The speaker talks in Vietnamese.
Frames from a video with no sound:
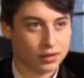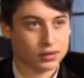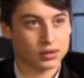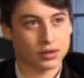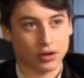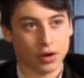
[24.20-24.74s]
nghìn đô
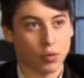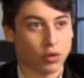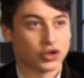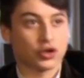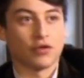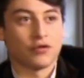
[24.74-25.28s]
la Mỹ từ
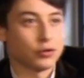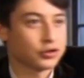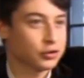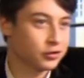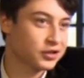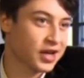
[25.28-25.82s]
quỹ đầu tư
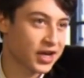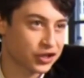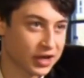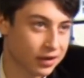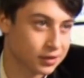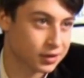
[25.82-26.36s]
Horizon
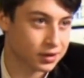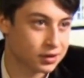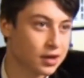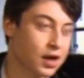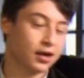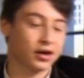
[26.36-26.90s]
Ventures của tỷ phú
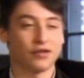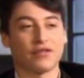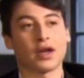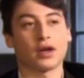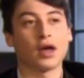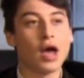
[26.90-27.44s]
Lý Gia Thành.
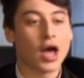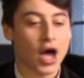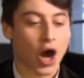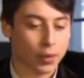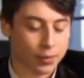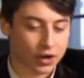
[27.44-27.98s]
Năm
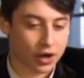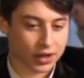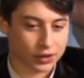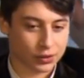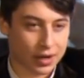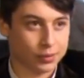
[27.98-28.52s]
hai nghìn không trăm mười
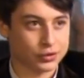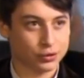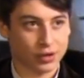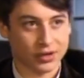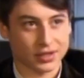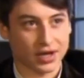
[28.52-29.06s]
một,
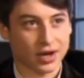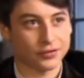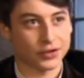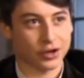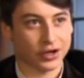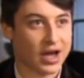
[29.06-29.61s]
Nick công bố ứng
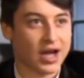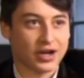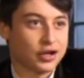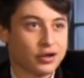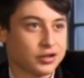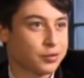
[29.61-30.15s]
dụng nâng cấp từ
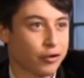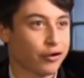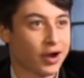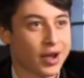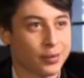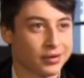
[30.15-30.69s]
Dreamit có tên
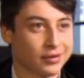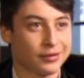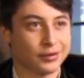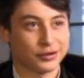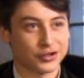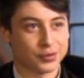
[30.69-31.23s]
Summly,
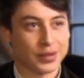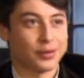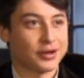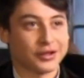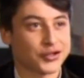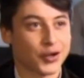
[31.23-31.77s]
có khả năng
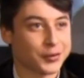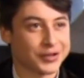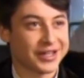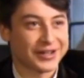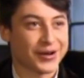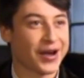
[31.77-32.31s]
tóm tắt tin tức.
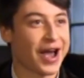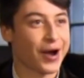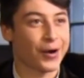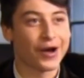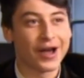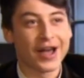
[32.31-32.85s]

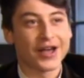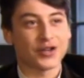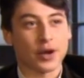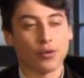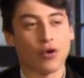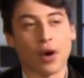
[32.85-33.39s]
Summly được
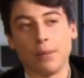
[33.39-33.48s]
Yahoo mua